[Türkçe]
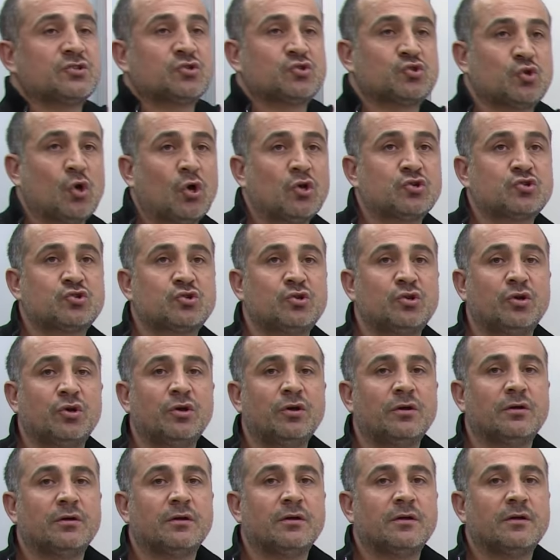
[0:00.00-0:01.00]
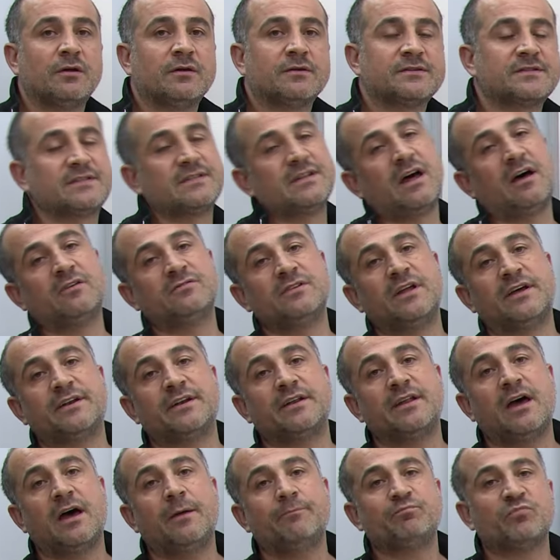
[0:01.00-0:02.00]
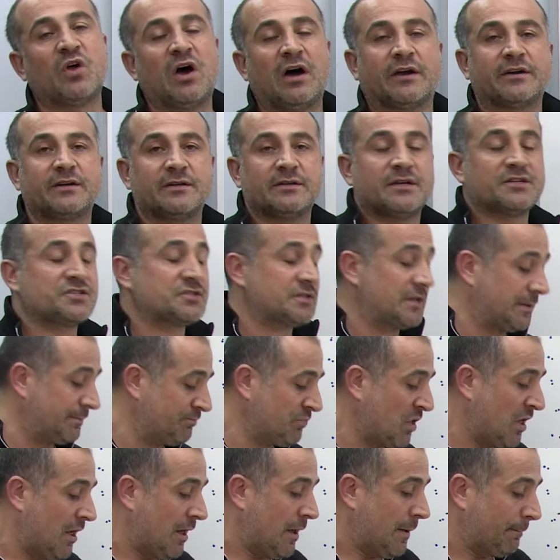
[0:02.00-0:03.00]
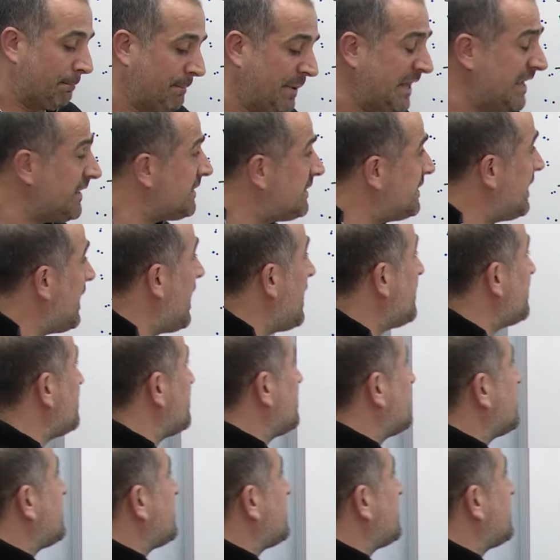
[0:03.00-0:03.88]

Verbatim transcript: sözlü sınavlarına arkadaşlar. Bir diğer